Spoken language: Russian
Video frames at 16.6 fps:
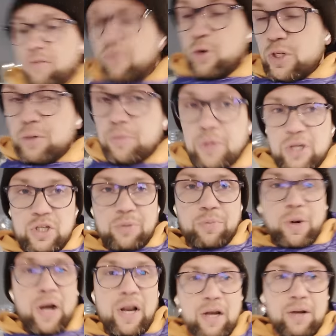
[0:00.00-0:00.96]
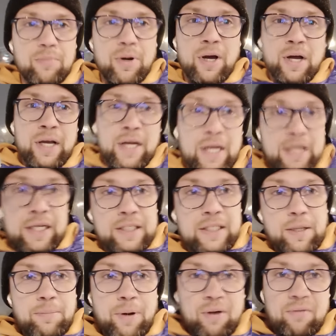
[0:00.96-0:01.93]
в очень даже правильном
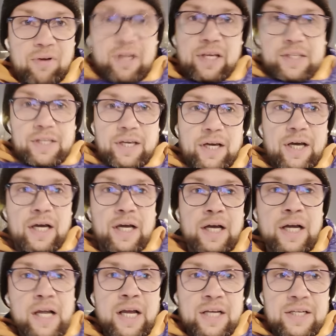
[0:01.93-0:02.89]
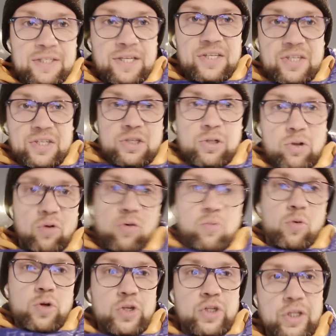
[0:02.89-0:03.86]
направлении. Здесь, к слову,
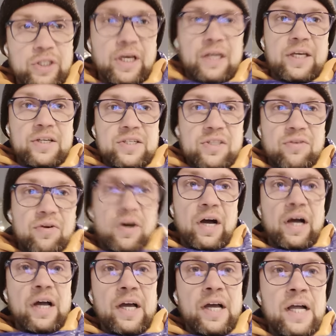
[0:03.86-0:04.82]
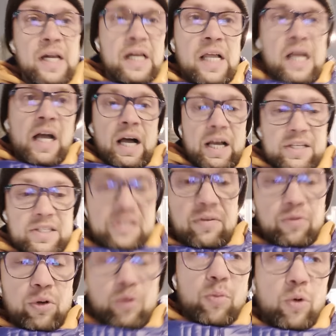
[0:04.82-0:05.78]
можно на X2
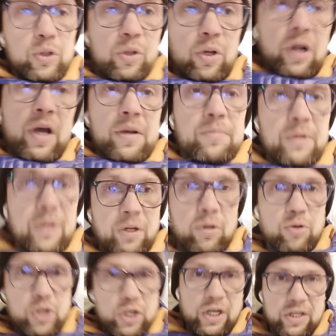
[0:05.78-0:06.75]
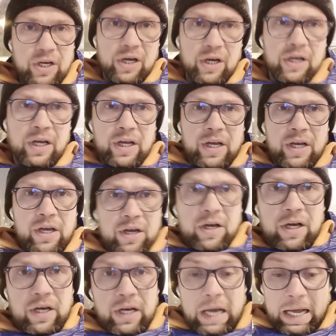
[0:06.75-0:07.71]
основной модуль переключать
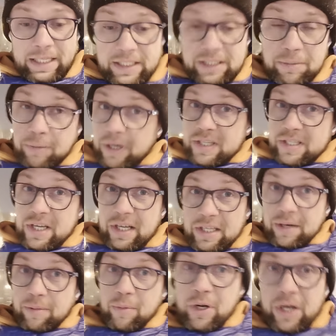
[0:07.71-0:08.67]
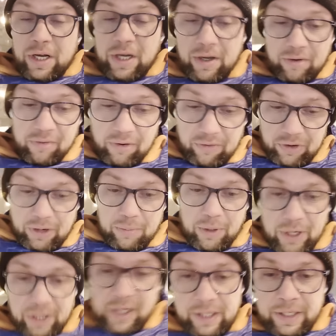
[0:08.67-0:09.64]
одним касанием во
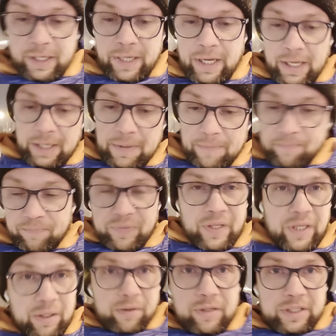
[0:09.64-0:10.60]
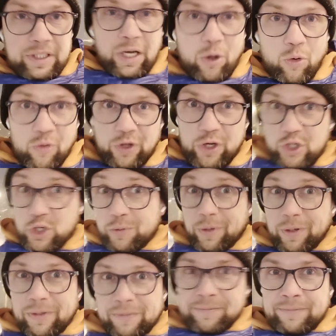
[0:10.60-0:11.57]
время такого
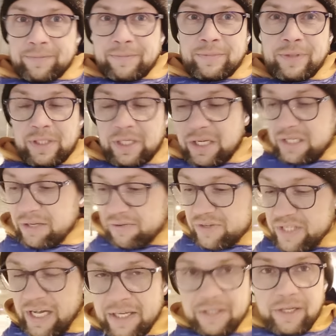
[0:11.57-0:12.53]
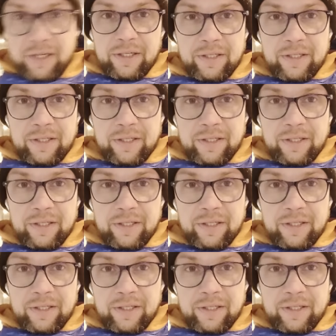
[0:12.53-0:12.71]
режима. Если встать,